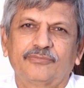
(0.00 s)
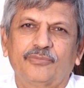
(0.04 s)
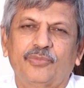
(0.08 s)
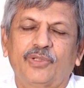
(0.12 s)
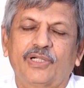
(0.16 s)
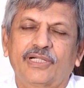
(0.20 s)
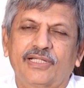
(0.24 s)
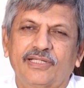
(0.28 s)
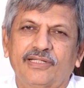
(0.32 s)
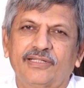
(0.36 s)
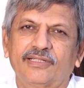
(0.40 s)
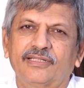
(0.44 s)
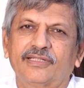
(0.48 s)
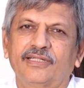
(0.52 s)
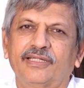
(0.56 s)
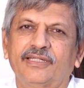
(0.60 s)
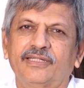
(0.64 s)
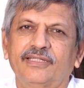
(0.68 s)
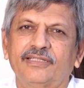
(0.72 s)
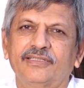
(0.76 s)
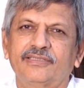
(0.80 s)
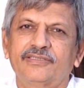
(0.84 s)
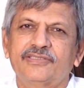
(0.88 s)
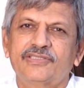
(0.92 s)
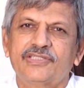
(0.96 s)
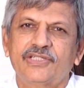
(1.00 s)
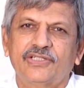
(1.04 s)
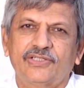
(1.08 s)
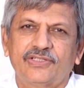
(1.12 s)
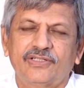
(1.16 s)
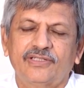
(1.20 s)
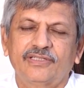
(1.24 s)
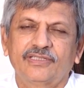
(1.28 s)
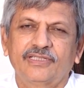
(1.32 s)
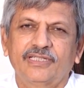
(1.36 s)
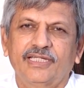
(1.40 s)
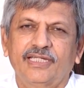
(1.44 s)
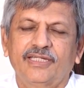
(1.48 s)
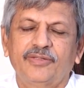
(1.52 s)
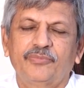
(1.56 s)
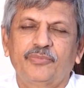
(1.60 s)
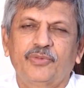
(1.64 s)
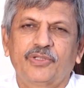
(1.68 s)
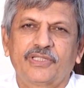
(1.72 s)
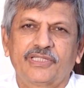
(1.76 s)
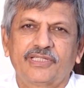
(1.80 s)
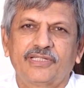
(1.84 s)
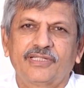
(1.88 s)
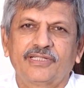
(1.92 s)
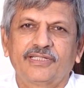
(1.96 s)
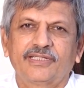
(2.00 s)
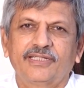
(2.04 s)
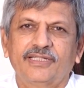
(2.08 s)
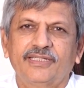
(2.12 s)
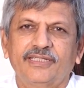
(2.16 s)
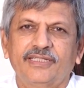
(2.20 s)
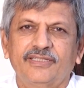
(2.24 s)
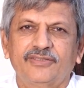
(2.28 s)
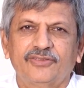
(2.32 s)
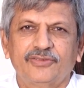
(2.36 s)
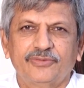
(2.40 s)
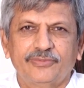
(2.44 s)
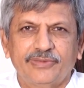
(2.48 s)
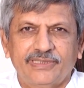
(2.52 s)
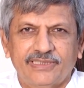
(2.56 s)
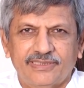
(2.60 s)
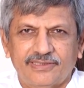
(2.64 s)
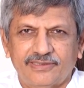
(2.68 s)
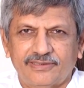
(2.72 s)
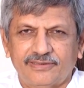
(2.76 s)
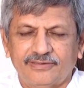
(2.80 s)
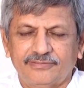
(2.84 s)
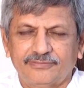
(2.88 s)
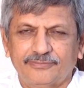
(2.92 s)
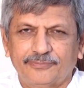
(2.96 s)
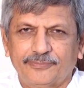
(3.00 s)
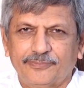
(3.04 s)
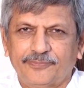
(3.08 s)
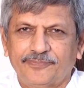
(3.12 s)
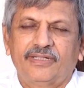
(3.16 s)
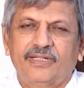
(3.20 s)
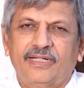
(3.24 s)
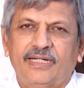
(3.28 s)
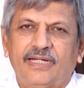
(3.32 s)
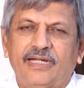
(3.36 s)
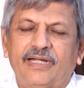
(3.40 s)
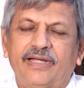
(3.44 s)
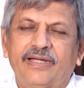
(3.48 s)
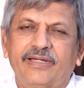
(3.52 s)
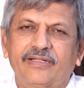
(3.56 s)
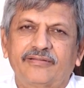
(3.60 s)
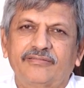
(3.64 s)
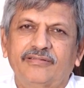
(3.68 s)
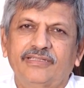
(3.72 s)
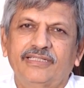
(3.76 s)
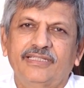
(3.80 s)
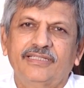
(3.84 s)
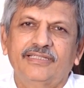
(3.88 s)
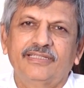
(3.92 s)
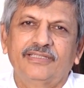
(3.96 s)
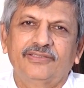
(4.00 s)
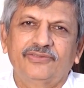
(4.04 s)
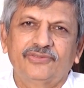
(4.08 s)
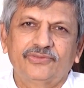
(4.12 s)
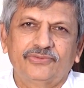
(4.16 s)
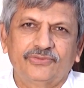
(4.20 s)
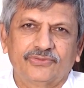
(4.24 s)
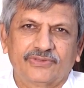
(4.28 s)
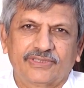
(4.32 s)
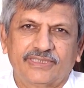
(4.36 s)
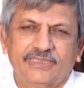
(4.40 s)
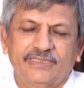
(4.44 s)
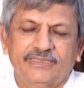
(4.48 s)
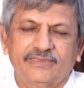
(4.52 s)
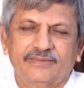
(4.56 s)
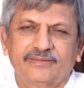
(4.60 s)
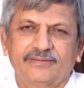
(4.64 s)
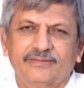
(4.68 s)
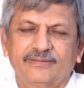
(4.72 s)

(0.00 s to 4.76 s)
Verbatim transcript: మొక్కలను కానీ చెట్లను కానీ పొదలను కానీ ఎందుకు పెట్టాడు ఆహారం అనేది ఎందుకు ఉంది